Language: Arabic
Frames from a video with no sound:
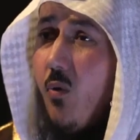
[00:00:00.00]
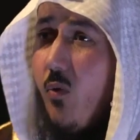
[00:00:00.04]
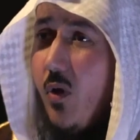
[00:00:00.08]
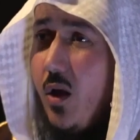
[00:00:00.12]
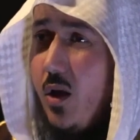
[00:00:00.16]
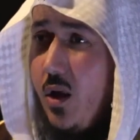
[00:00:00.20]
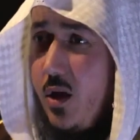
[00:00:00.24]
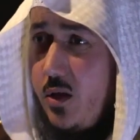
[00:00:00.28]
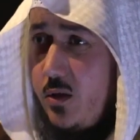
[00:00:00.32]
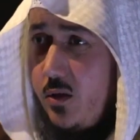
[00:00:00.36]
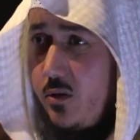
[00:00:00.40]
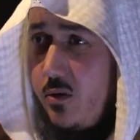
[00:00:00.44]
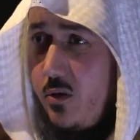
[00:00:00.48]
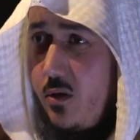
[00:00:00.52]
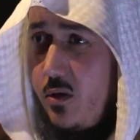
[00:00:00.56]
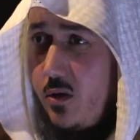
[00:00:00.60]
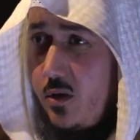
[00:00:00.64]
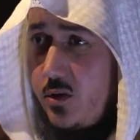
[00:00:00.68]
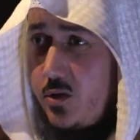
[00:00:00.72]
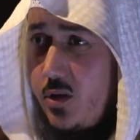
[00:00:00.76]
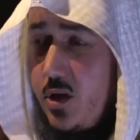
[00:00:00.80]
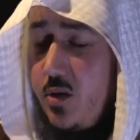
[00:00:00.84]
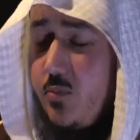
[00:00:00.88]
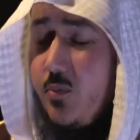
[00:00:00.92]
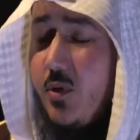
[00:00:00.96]
ولا
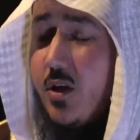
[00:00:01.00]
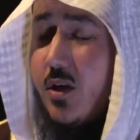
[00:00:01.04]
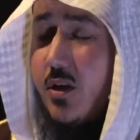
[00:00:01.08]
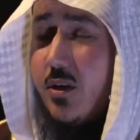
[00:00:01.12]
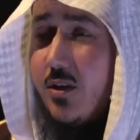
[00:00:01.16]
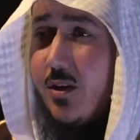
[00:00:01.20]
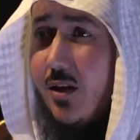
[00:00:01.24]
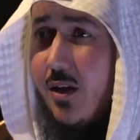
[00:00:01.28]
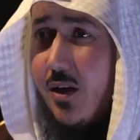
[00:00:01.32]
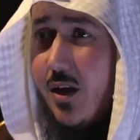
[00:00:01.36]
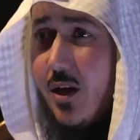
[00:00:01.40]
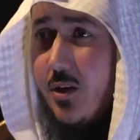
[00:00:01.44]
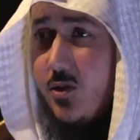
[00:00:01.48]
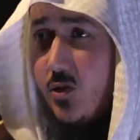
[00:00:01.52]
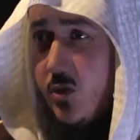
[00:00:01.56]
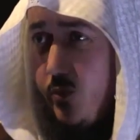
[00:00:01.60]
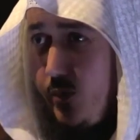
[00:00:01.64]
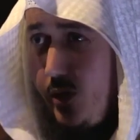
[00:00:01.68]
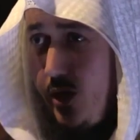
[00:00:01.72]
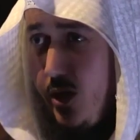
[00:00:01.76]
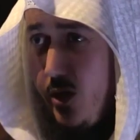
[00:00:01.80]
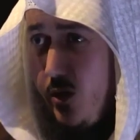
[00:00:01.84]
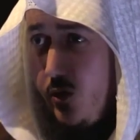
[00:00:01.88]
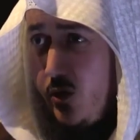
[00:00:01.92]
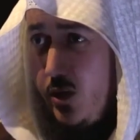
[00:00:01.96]
يضرك شيء بإذن الله
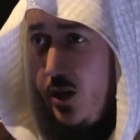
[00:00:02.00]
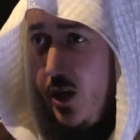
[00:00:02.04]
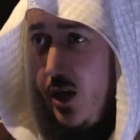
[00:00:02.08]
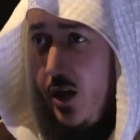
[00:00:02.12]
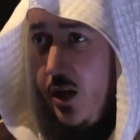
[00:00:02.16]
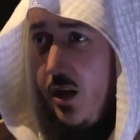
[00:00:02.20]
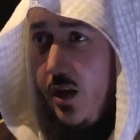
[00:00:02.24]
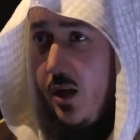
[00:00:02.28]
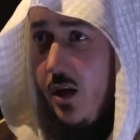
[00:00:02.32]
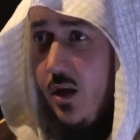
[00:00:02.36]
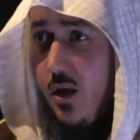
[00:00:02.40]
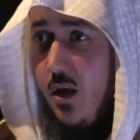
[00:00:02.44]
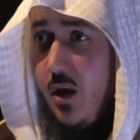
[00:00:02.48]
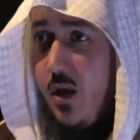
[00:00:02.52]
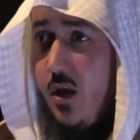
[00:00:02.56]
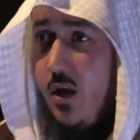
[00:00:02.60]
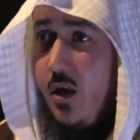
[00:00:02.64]
سبحانه وتعالى